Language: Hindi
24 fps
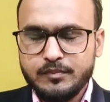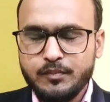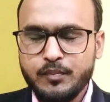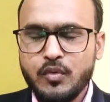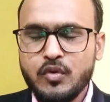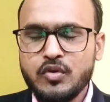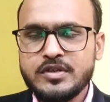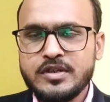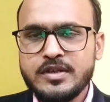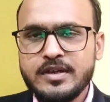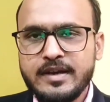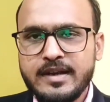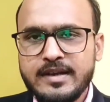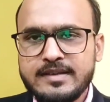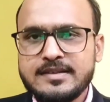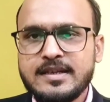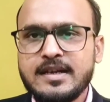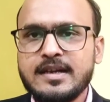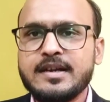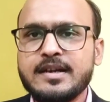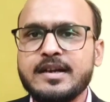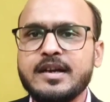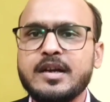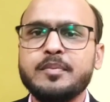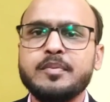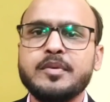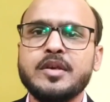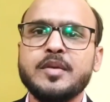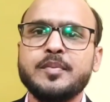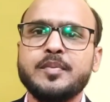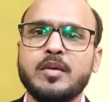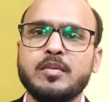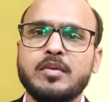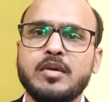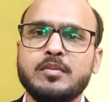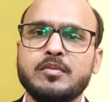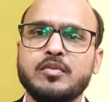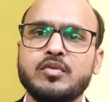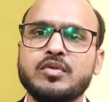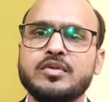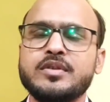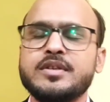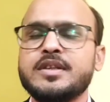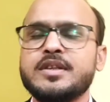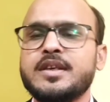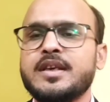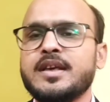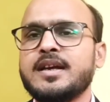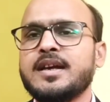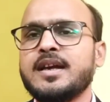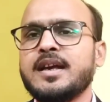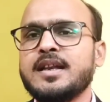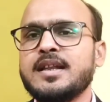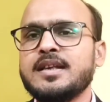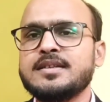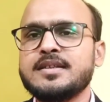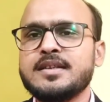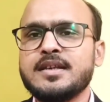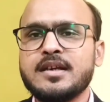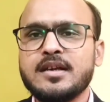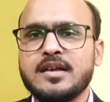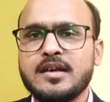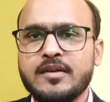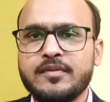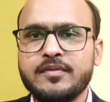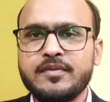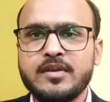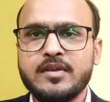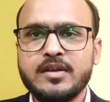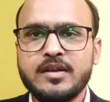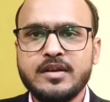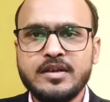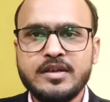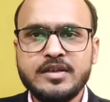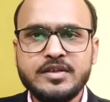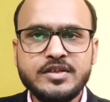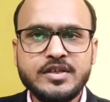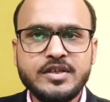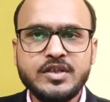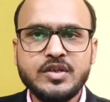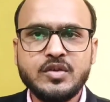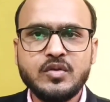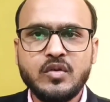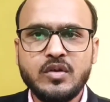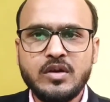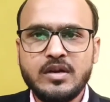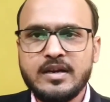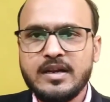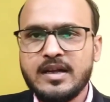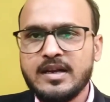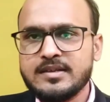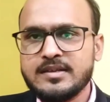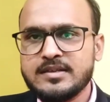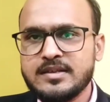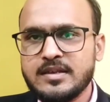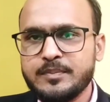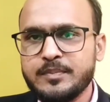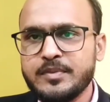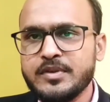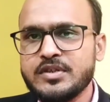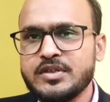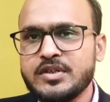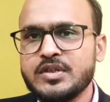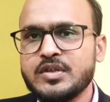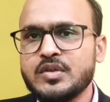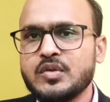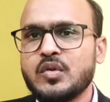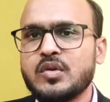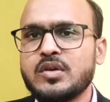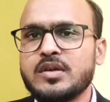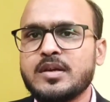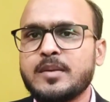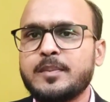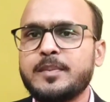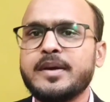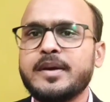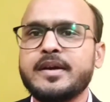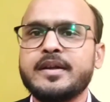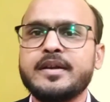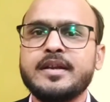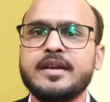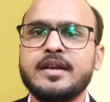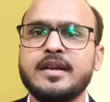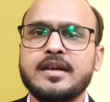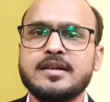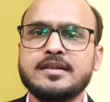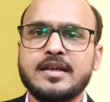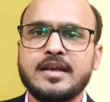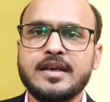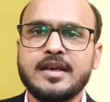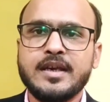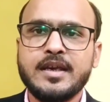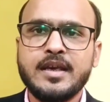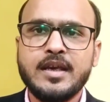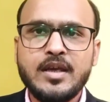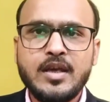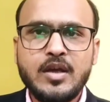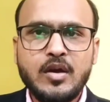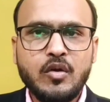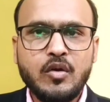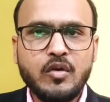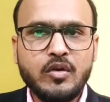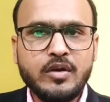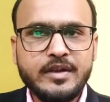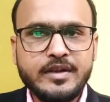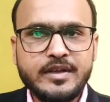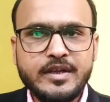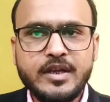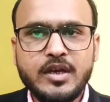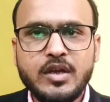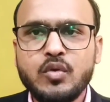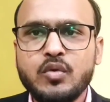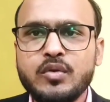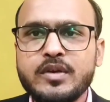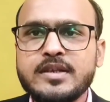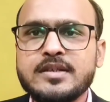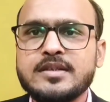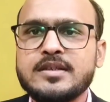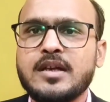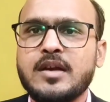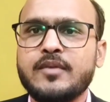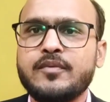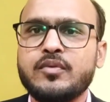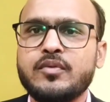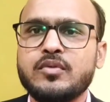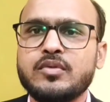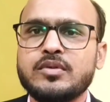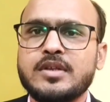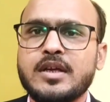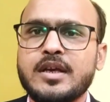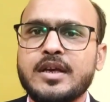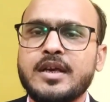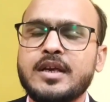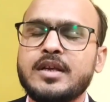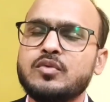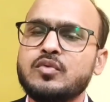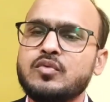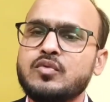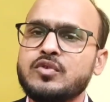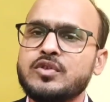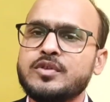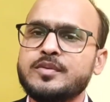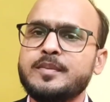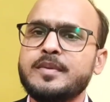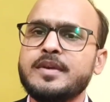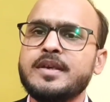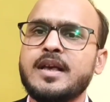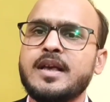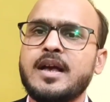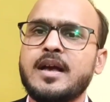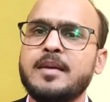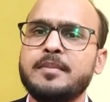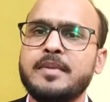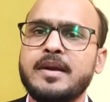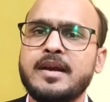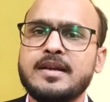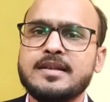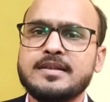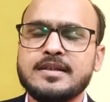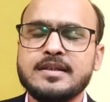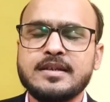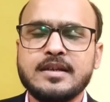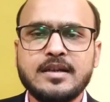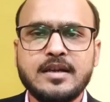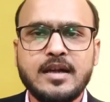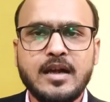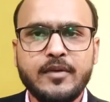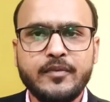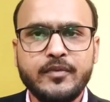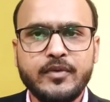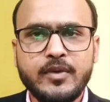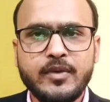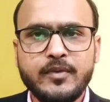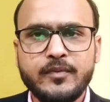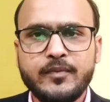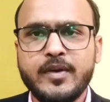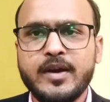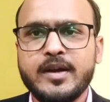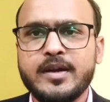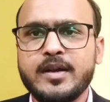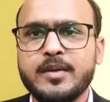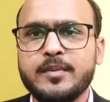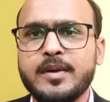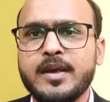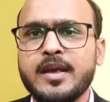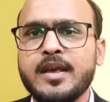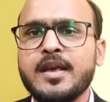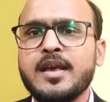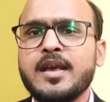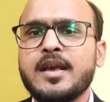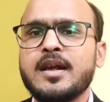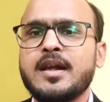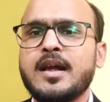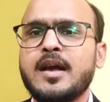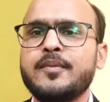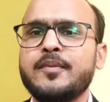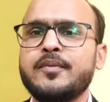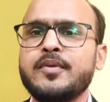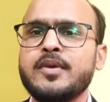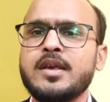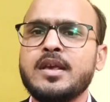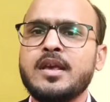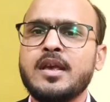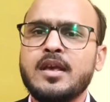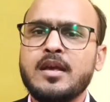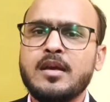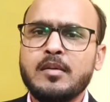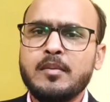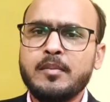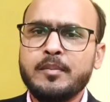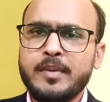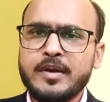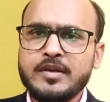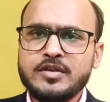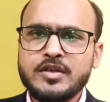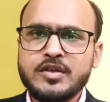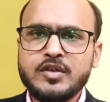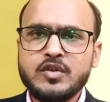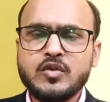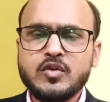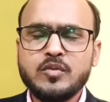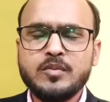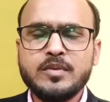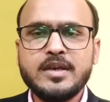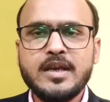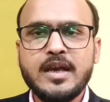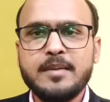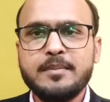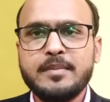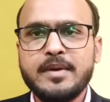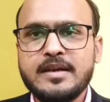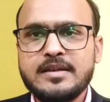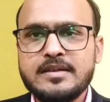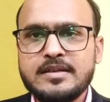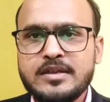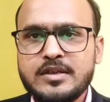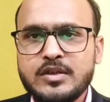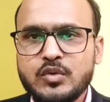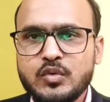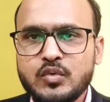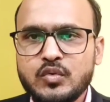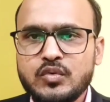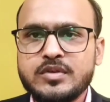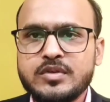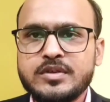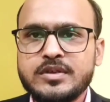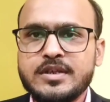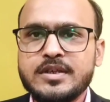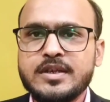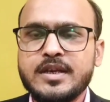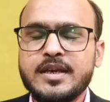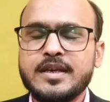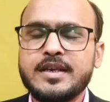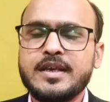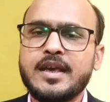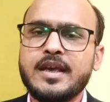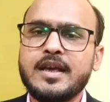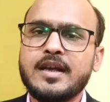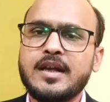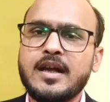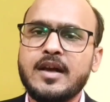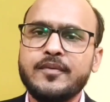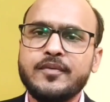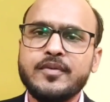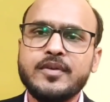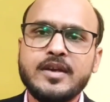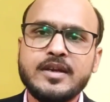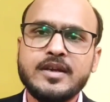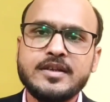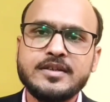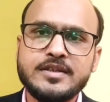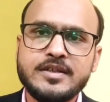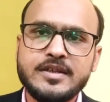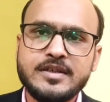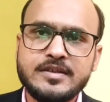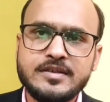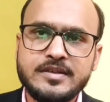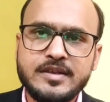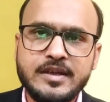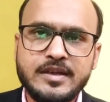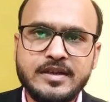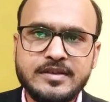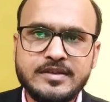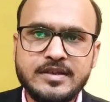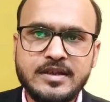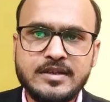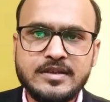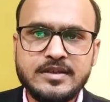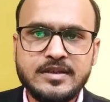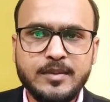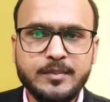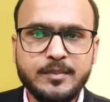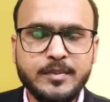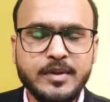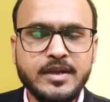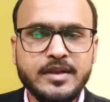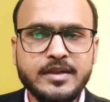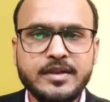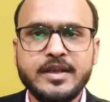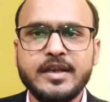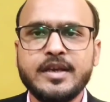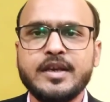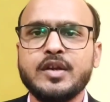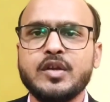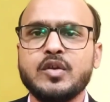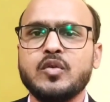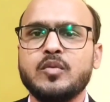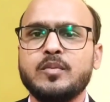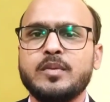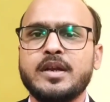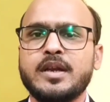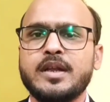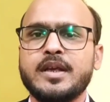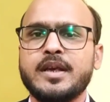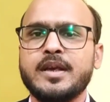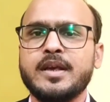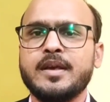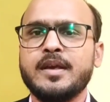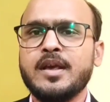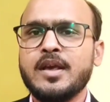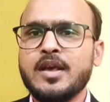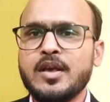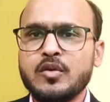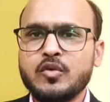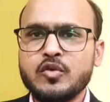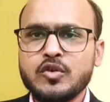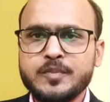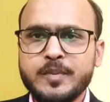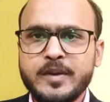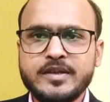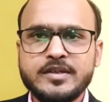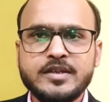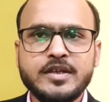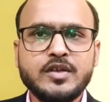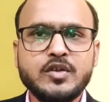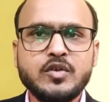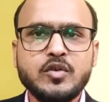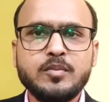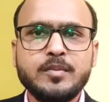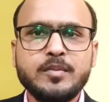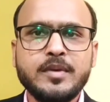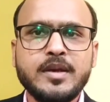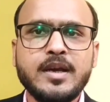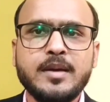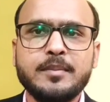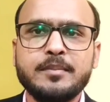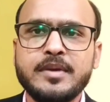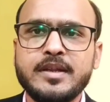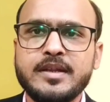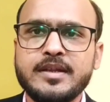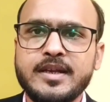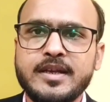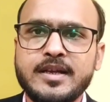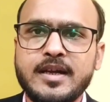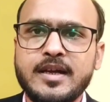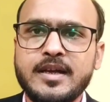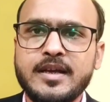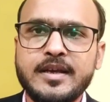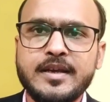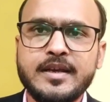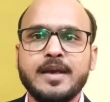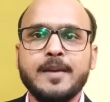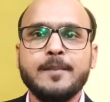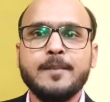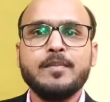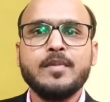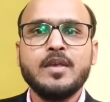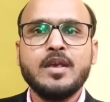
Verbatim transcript: पोस्ट नेजल ड्रिप की प्रॉब्लम होती है गले से कफ नीचे की ओर नाक से पीछे की ओर टपकने लगता है और येलोइस कफ होता है तो उसमें यहाँ मेडिसिन काफी इफेक्टिव है काफी पेशेंटों में यह मेडिसिन यूज की गई है काफी अच्छे इसके रिजल्ट्स हमें देखने को मिले हैं कुछ पेशेंटों में हमने देखा है